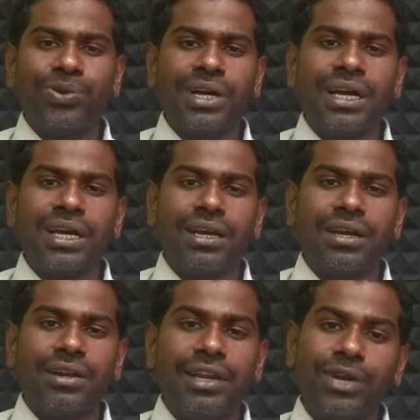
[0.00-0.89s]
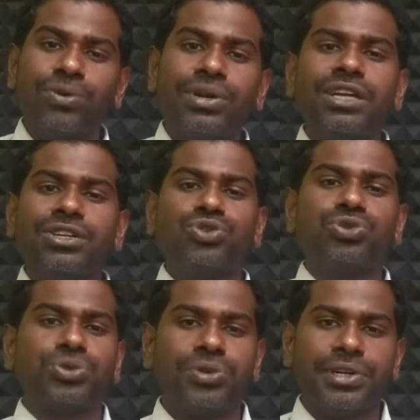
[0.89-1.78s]
కూడా లేకుండా
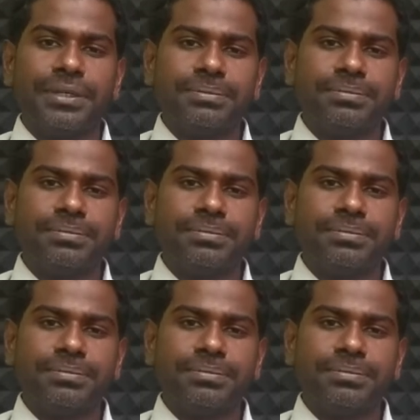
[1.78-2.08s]
చూసుకోండి